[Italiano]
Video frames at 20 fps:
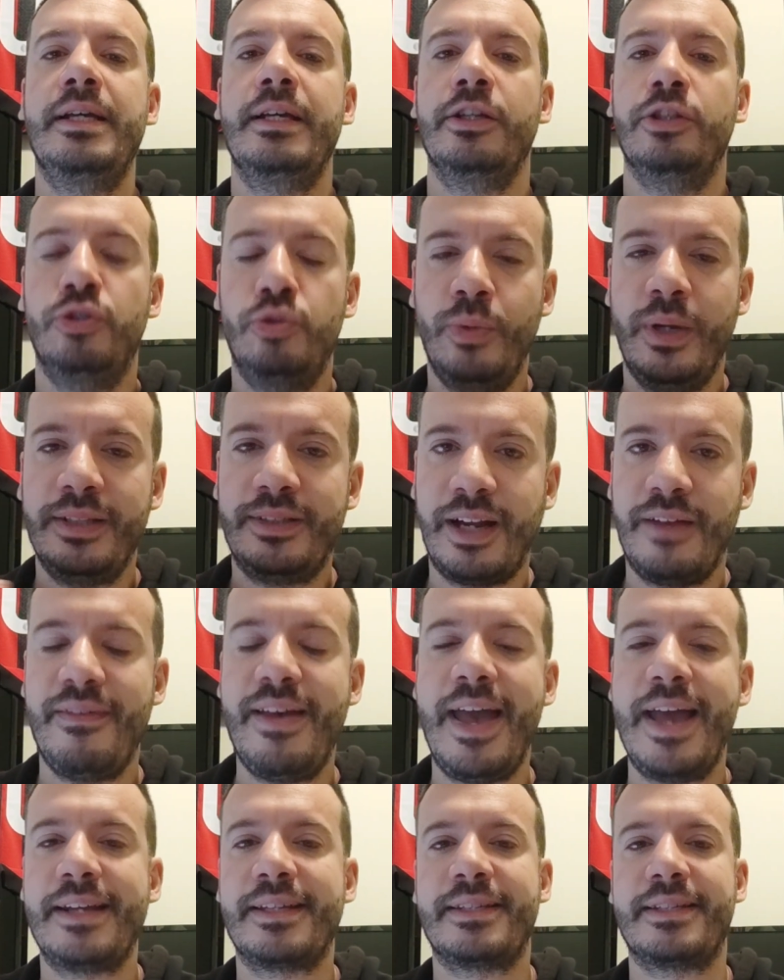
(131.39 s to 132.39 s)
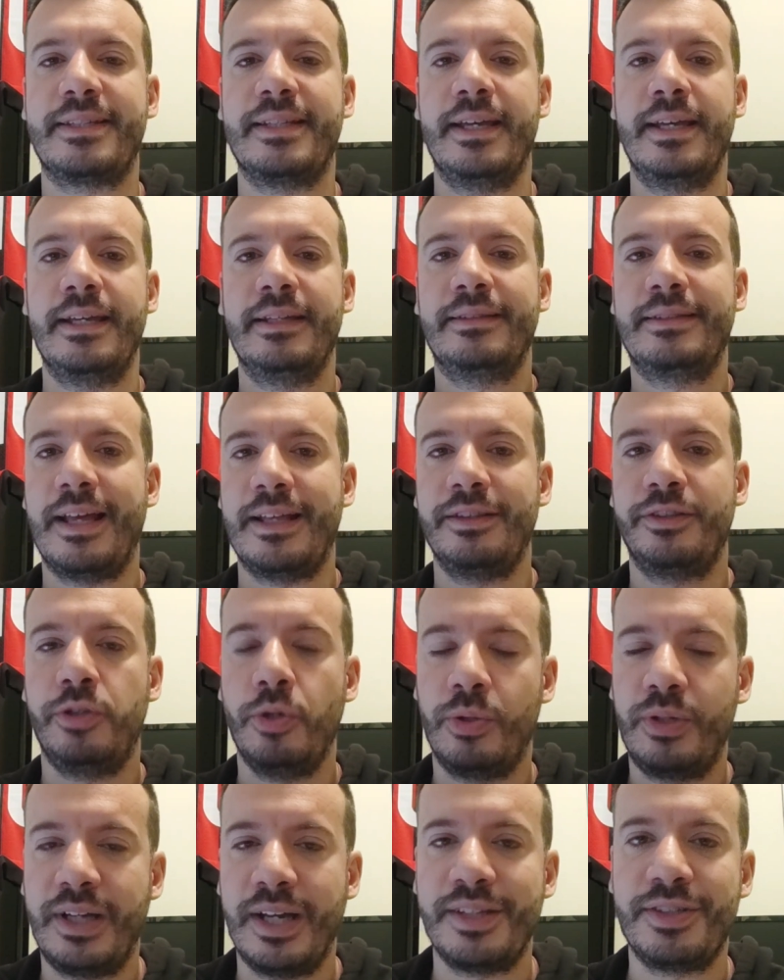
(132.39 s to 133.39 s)
Due traverse,
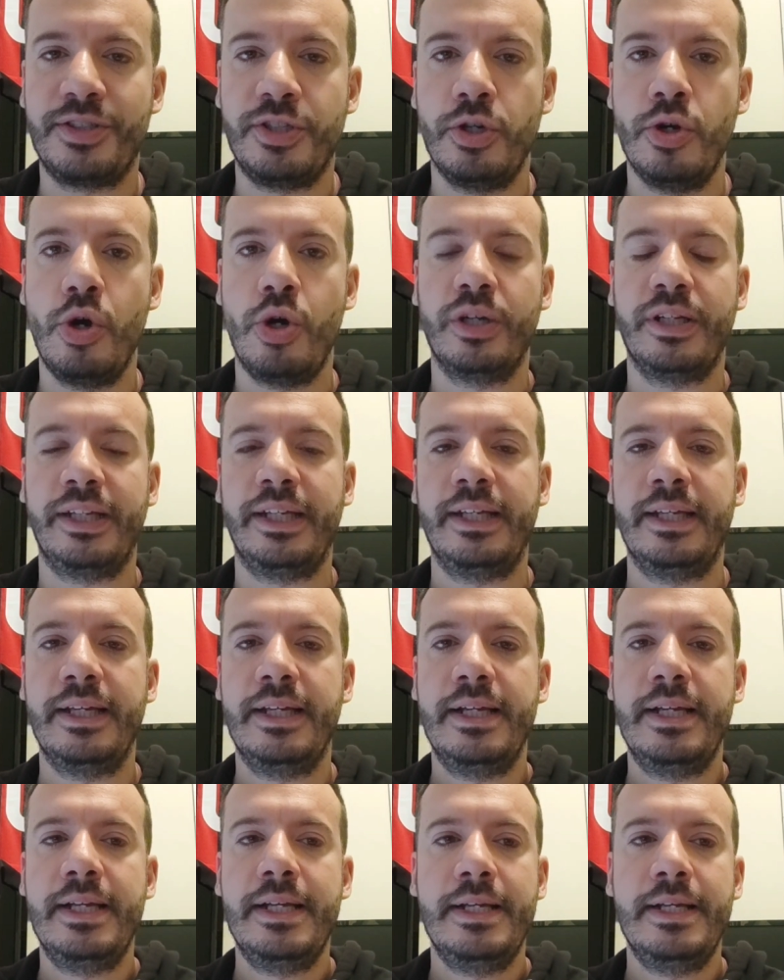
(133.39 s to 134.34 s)
tante occasioni.